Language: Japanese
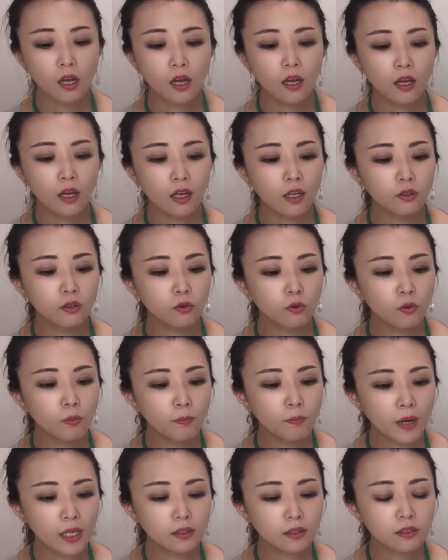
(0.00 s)
えっと、
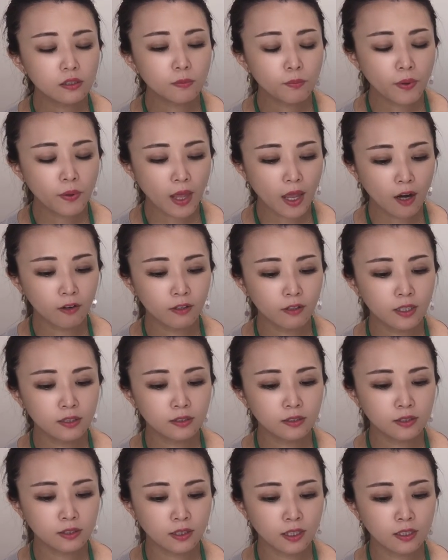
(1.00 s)
But
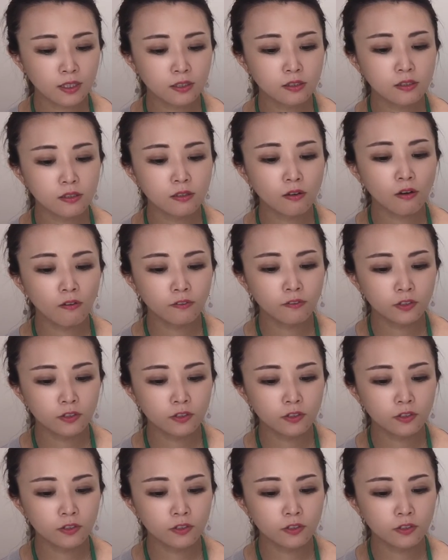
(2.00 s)
parents need to